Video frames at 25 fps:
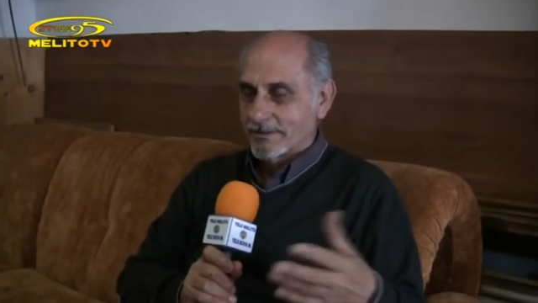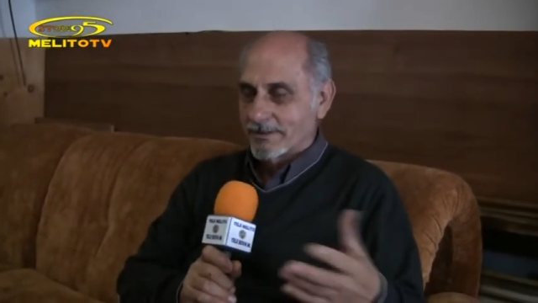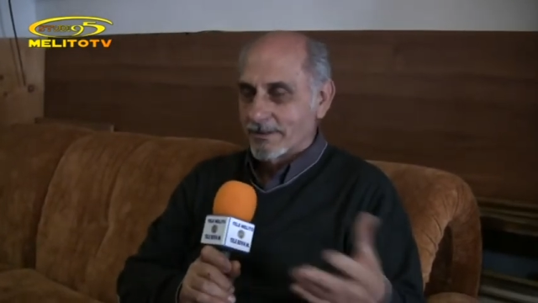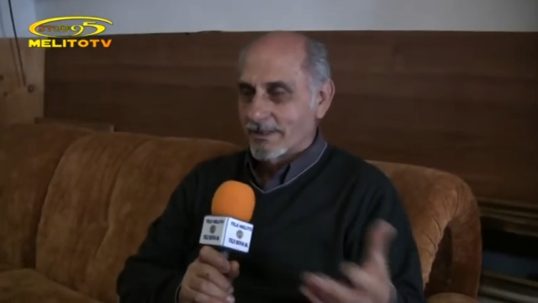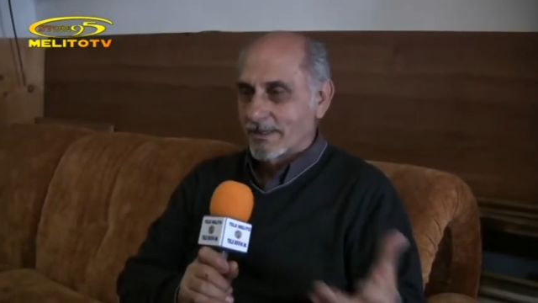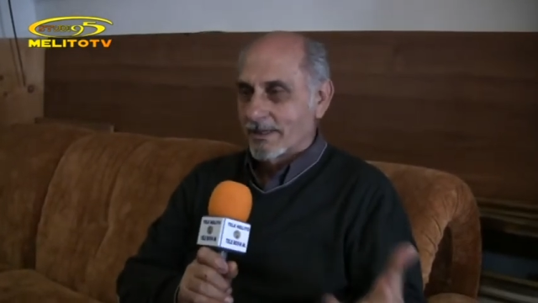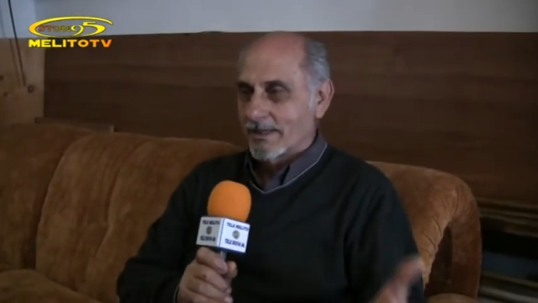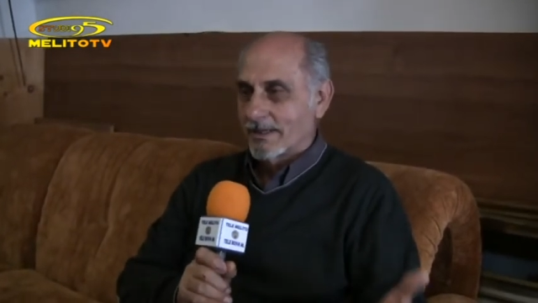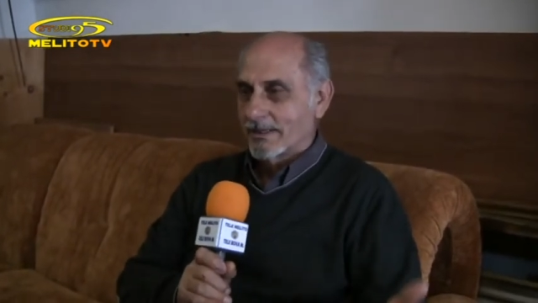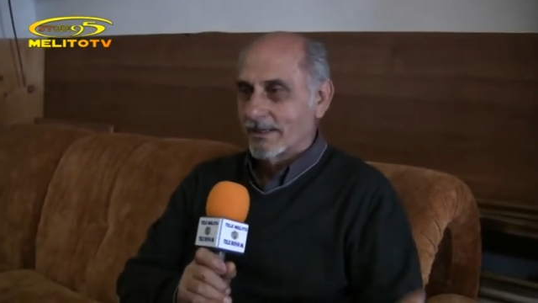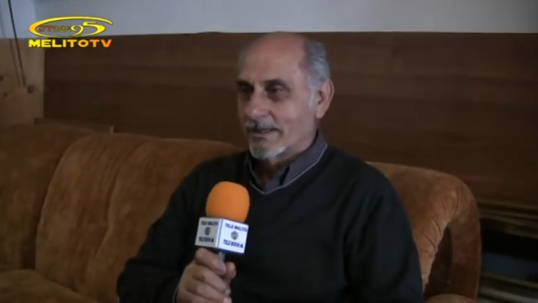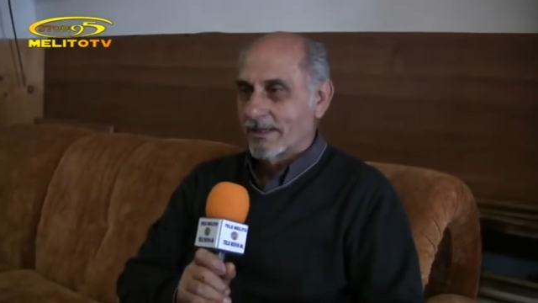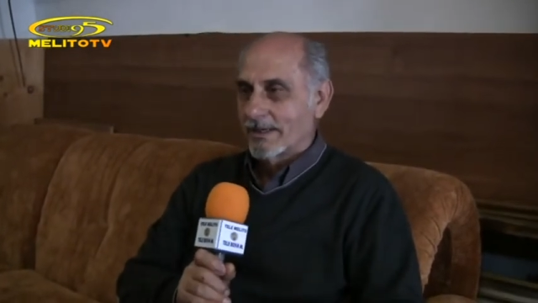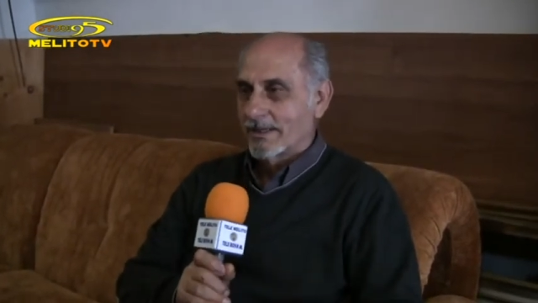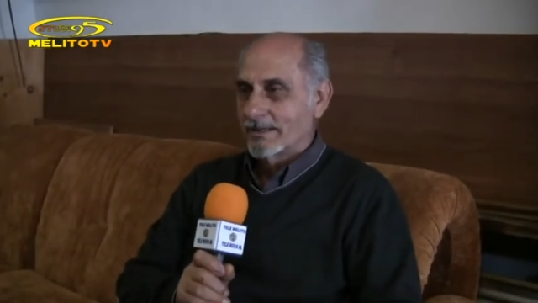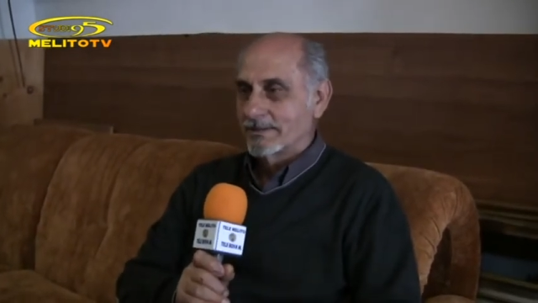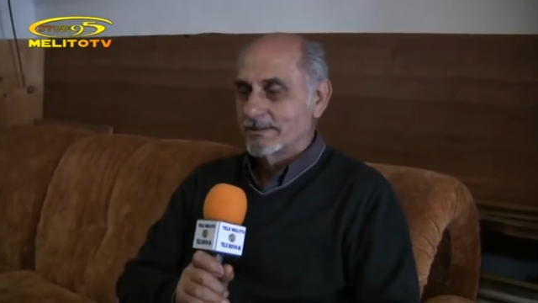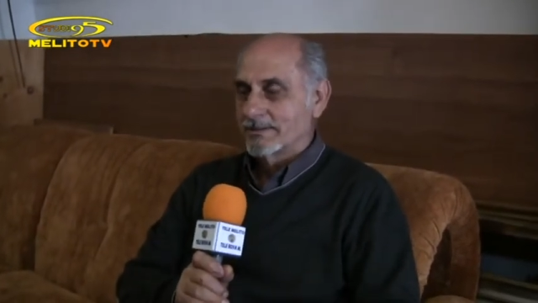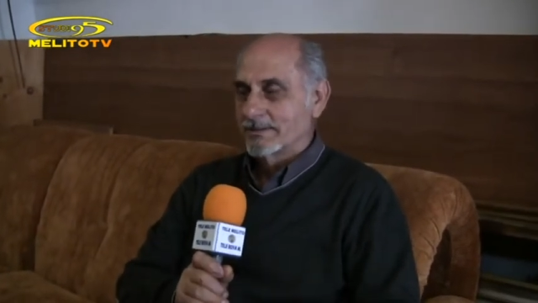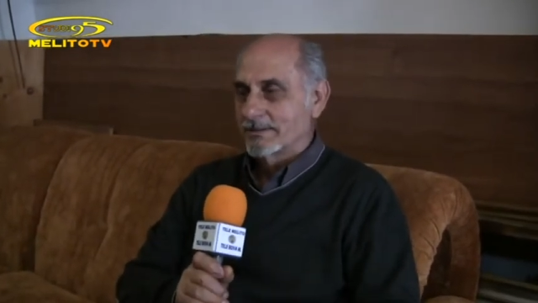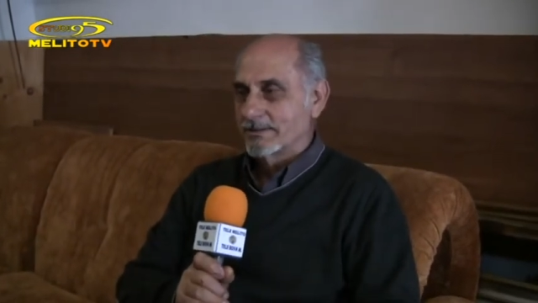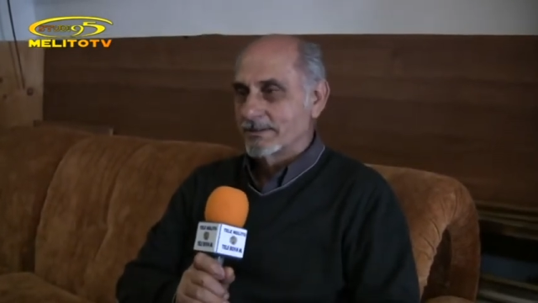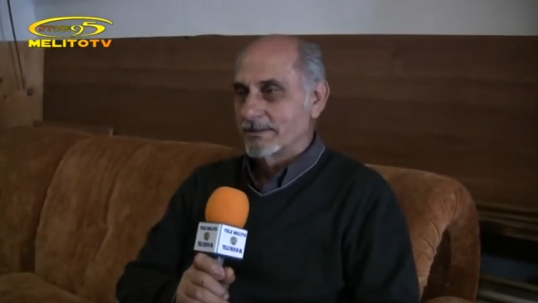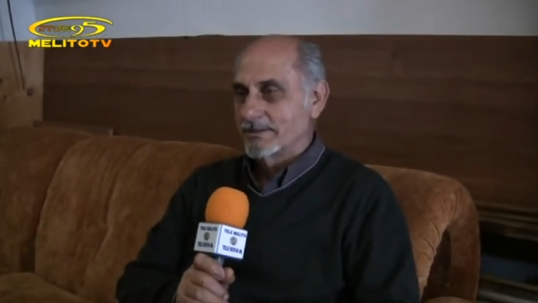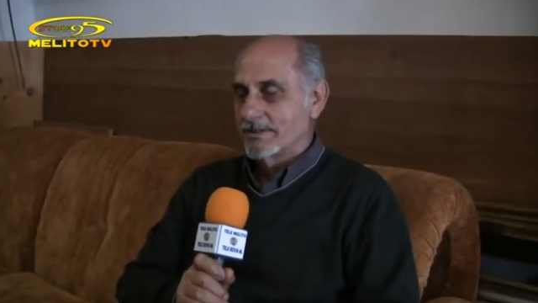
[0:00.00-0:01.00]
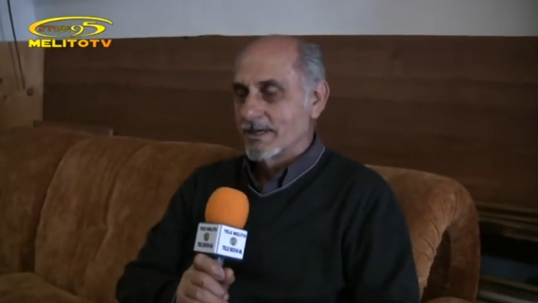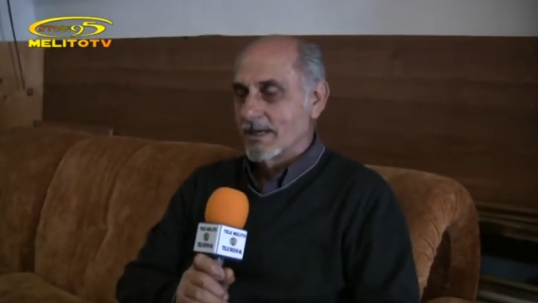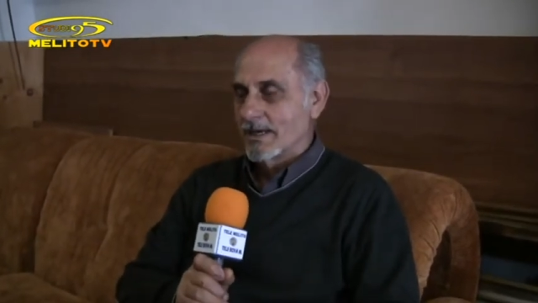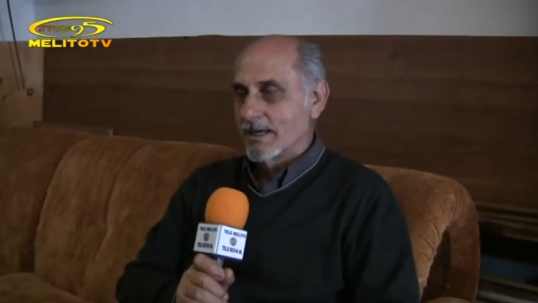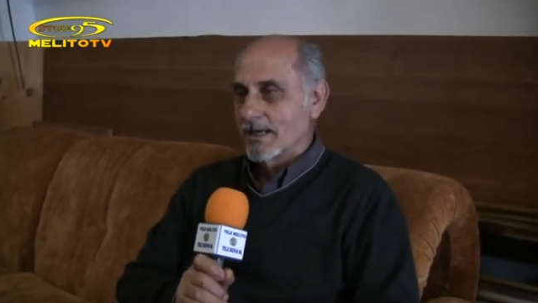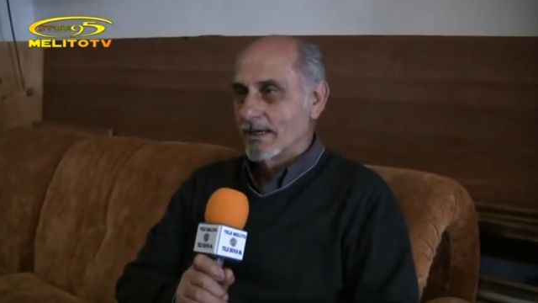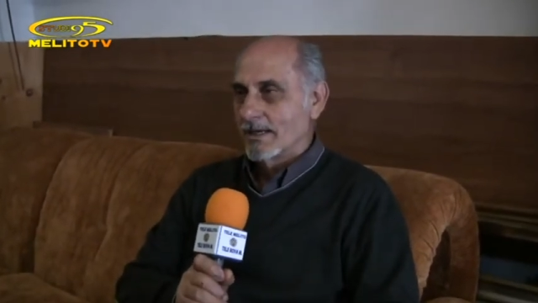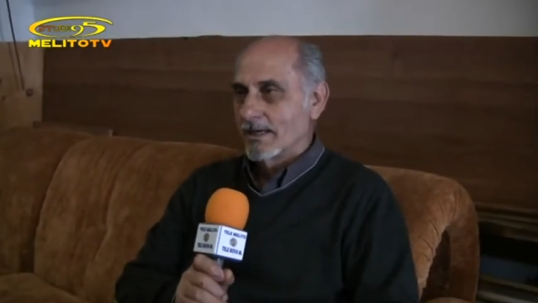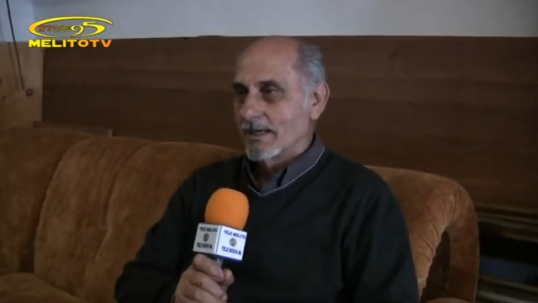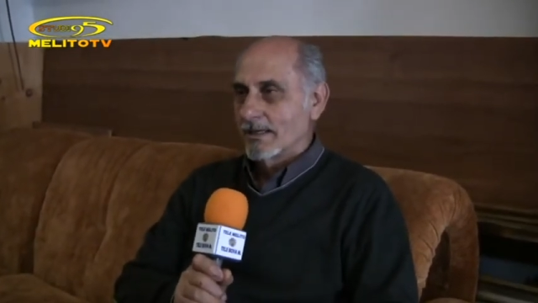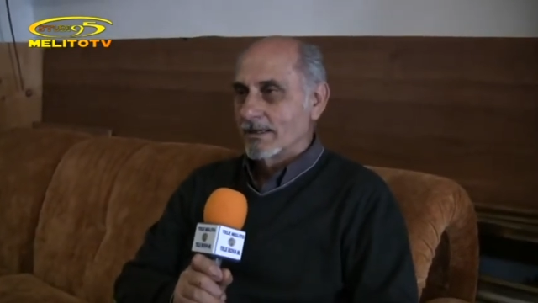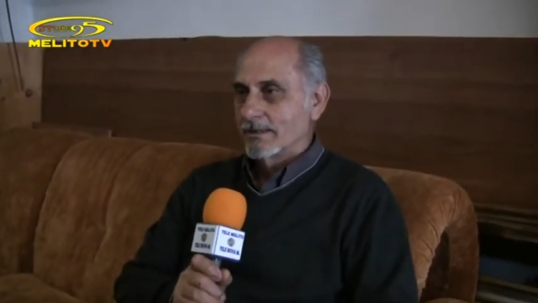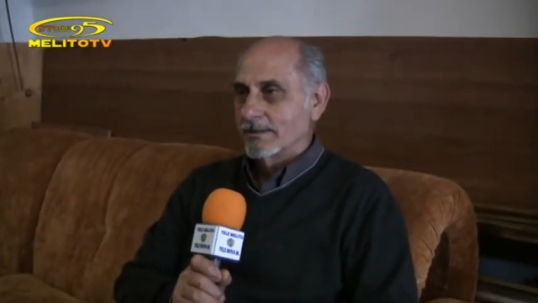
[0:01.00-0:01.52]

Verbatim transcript: sia la Grecia sia